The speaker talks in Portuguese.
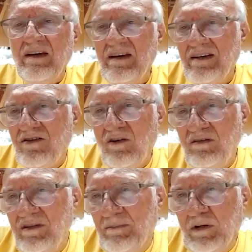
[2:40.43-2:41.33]
é,
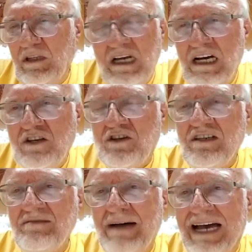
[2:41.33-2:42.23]
são
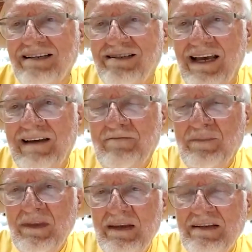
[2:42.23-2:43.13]
importantes, mas é,
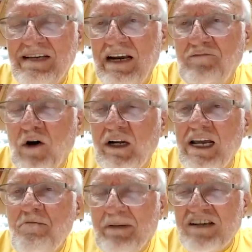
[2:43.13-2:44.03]
se elas
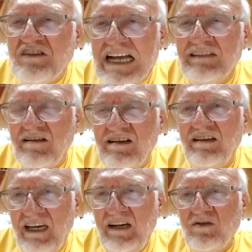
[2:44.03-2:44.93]
forem emprestadas
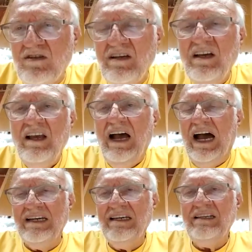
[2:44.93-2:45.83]
a Deus,
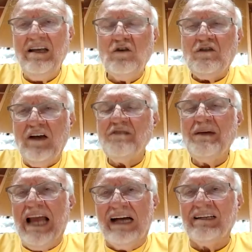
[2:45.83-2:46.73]
aí Deus faz
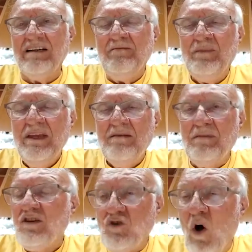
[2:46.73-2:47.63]
milagre.
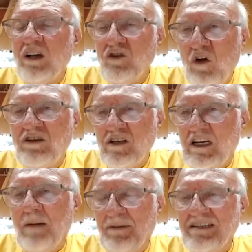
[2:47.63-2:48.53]
Mas só as
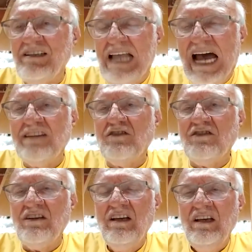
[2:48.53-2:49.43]
nossas
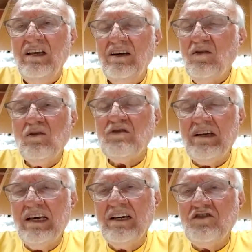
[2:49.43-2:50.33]
capacidades não
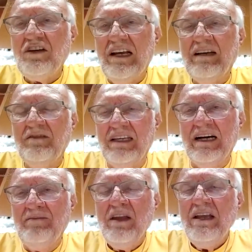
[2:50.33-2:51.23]
conseguem gerar a
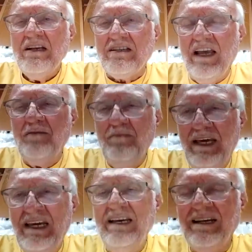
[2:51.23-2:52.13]
vida. Sem
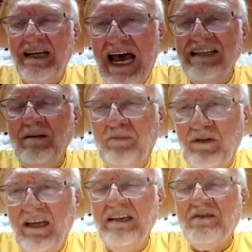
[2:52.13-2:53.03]
mim, nada
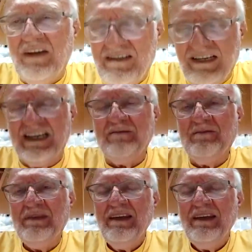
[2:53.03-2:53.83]
podeis fazer.